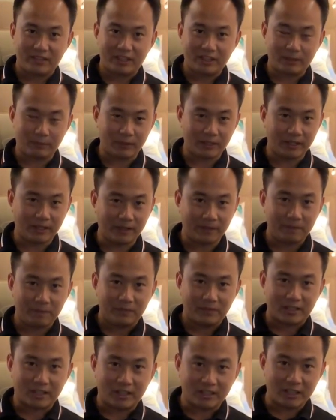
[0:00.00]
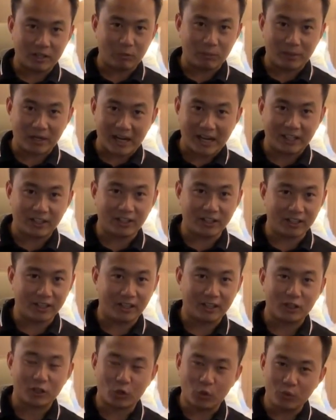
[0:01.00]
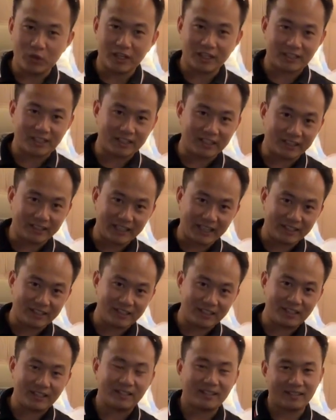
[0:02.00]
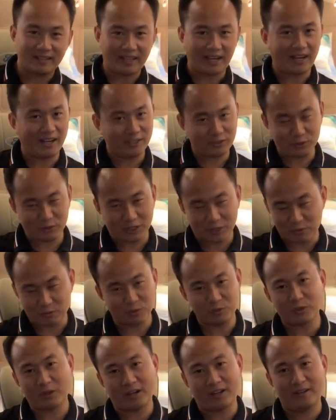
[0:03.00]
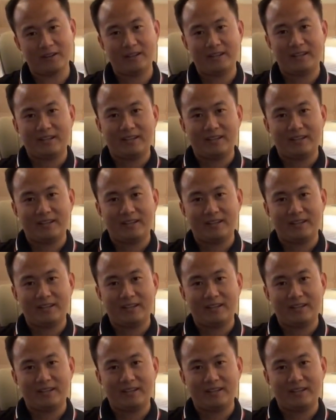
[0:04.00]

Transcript: 那么呢，刚才我们看到的工业级的电机，它就在工作了。